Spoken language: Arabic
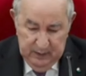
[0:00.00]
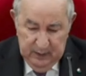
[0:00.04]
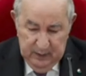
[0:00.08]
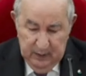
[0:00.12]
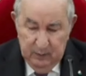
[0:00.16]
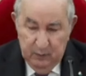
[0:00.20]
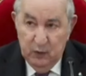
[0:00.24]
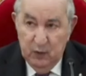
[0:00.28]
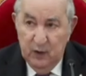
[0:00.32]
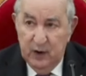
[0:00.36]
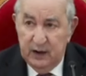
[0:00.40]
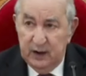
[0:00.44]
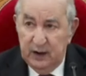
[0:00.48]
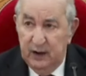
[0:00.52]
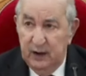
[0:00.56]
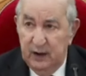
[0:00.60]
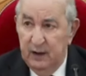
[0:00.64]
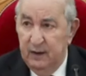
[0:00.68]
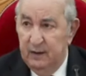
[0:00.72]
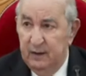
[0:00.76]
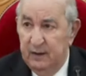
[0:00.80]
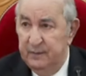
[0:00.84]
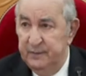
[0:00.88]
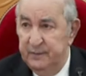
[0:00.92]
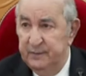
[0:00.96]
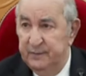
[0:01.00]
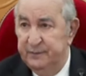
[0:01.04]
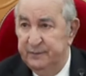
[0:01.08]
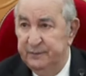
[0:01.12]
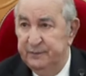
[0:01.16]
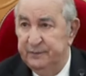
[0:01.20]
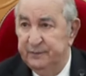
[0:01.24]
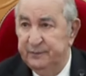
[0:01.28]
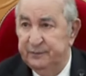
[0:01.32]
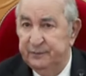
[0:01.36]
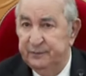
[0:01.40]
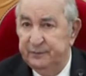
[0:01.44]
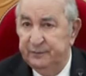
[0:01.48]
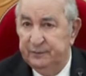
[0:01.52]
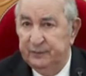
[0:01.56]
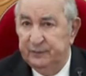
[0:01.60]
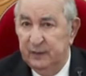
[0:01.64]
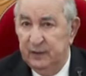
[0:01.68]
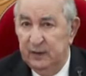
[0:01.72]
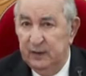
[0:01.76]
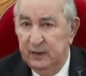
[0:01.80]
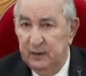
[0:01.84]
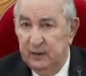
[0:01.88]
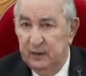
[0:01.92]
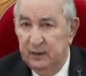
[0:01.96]
أبواقها
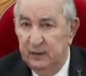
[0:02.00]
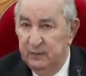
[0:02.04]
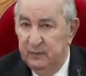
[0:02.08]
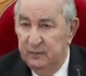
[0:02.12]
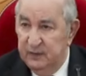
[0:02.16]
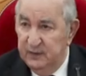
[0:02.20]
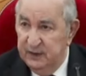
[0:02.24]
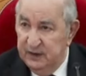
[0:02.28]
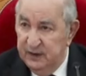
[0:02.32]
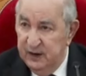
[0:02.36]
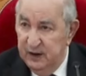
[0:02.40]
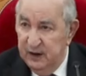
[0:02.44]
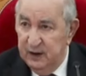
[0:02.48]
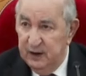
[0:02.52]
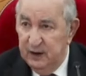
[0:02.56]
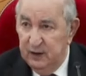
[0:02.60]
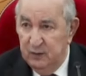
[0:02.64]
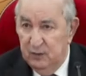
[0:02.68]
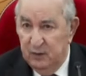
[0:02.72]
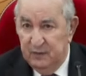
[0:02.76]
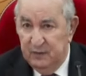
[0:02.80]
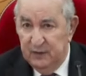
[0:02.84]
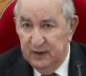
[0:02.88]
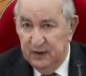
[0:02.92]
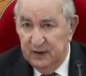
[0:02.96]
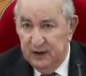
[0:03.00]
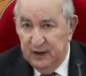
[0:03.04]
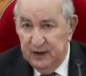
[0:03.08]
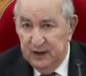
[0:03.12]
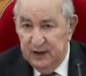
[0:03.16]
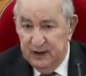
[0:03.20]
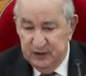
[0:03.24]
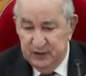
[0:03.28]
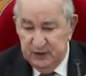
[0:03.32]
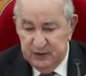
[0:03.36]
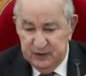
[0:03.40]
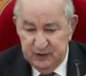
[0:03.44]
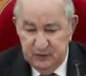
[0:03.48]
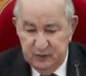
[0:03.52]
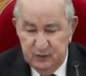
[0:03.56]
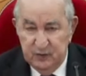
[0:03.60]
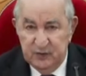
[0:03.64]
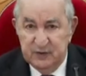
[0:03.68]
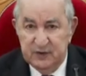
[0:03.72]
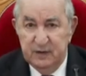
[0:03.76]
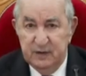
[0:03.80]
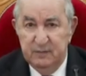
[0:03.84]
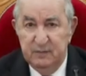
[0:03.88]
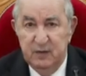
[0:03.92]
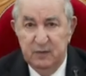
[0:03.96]
في الداخل وفي الخارج
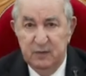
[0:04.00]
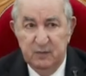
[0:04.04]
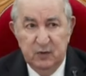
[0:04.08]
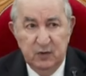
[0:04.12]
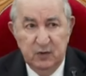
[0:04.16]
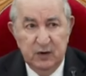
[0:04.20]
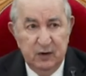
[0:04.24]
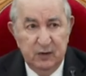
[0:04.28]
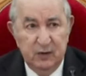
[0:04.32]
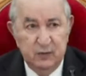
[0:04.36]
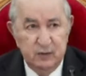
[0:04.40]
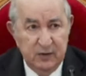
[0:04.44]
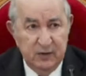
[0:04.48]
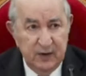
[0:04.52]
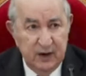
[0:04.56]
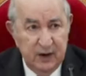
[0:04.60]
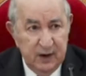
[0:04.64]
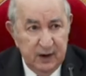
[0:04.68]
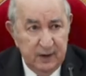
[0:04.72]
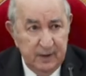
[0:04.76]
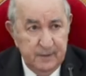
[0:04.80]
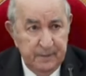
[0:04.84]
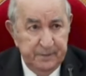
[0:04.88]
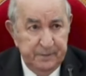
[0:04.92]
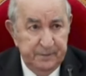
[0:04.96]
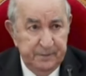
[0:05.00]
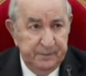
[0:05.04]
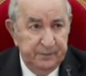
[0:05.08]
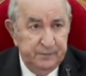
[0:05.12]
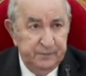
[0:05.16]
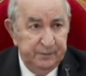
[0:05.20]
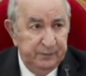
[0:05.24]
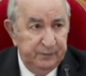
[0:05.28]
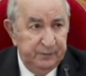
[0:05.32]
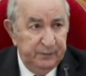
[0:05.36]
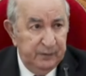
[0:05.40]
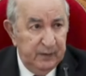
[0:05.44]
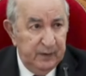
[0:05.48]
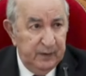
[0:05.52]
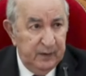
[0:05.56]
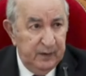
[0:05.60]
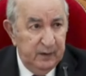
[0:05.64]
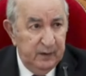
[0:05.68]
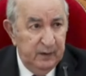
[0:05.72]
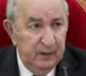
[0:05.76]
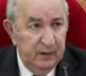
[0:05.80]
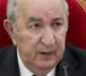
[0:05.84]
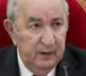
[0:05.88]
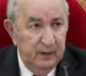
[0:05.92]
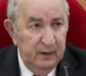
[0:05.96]
تسمم الأوضاع
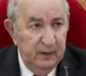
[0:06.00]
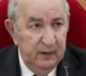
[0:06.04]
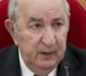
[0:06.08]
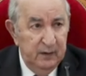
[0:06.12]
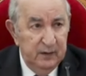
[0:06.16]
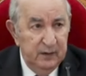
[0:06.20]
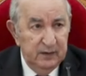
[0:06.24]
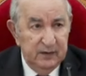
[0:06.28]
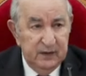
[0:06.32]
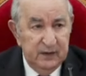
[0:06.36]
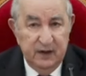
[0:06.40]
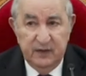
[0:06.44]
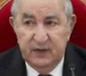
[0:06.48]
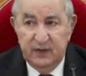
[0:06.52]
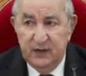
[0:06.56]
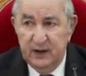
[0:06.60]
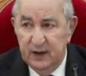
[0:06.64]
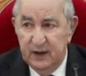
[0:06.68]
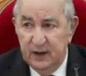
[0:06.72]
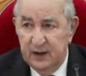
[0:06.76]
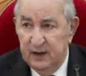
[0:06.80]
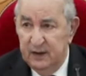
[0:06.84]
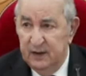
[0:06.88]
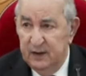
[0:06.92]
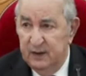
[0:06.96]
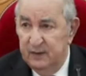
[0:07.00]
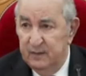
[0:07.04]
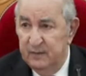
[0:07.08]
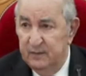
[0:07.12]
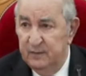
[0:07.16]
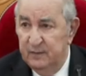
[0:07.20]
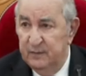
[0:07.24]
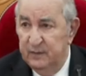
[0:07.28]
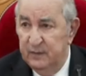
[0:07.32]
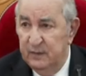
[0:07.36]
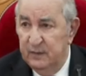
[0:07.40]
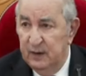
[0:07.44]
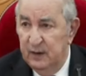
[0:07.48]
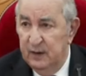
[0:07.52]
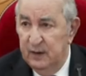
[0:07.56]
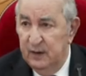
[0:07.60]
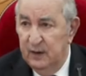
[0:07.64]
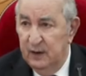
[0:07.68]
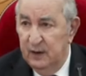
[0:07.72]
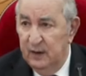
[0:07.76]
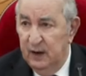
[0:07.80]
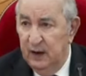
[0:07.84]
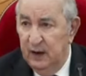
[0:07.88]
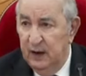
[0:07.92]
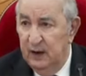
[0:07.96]
تأثيرا
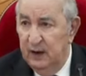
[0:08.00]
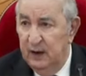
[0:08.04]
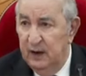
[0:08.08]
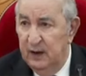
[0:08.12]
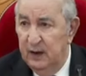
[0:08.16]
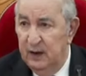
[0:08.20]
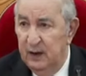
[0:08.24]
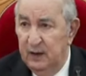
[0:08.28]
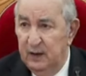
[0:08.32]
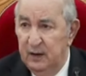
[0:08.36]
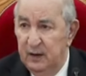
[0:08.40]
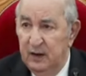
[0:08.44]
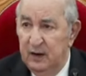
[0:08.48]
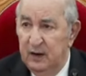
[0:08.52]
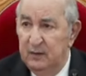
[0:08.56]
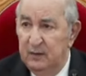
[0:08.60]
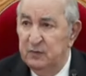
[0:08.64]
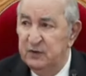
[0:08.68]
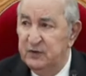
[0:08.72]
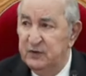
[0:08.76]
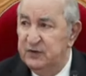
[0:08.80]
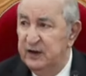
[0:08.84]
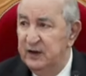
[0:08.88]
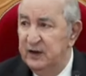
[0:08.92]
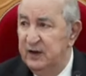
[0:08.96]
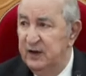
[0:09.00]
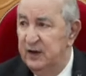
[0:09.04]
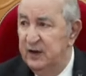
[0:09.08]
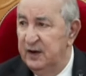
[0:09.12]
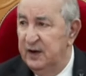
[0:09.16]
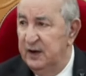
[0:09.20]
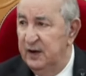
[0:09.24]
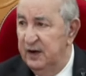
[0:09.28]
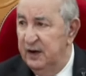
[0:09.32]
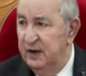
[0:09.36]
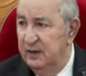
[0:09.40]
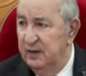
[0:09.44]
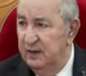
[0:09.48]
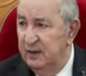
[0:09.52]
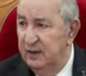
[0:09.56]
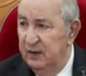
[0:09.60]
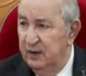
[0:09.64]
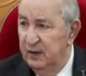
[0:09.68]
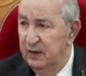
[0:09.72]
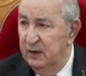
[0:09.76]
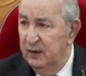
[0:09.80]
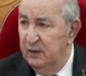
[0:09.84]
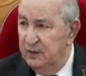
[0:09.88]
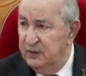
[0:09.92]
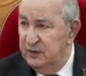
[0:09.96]
على المسيرين
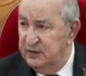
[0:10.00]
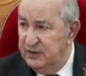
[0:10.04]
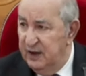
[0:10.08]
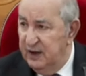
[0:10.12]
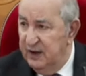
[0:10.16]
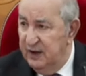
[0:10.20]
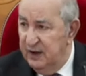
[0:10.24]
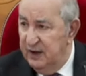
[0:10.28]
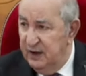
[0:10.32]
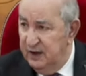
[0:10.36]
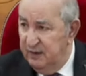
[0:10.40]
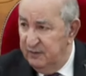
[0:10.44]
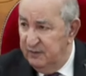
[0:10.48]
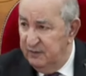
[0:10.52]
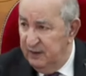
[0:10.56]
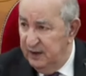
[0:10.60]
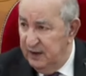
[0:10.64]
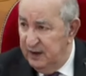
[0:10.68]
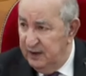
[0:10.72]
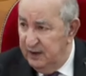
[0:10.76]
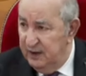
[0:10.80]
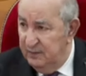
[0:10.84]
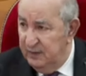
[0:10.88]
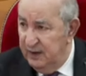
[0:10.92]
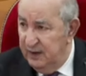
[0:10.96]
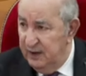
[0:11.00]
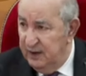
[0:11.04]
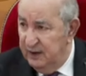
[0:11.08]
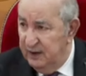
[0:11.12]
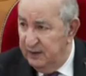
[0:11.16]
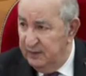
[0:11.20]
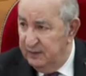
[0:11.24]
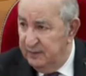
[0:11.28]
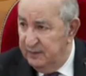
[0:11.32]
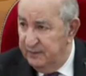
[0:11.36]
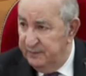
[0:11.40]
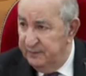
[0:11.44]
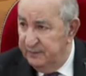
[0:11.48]
النزهاء في هذه البلاد